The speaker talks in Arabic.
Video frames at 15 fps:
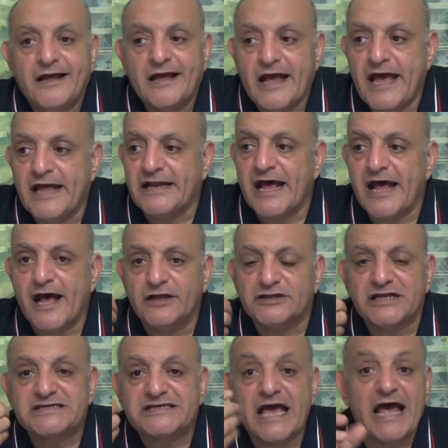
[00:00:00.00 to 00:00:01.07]
انا
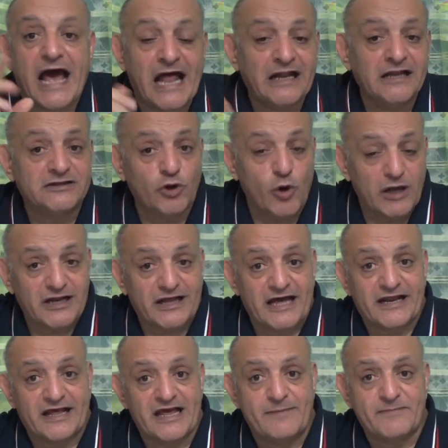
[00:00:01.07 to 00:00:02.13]
ادرس هل دول
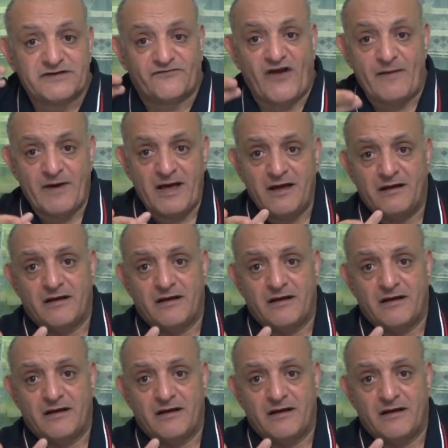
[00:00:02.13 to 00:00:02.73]
خارجيه مش فاهمه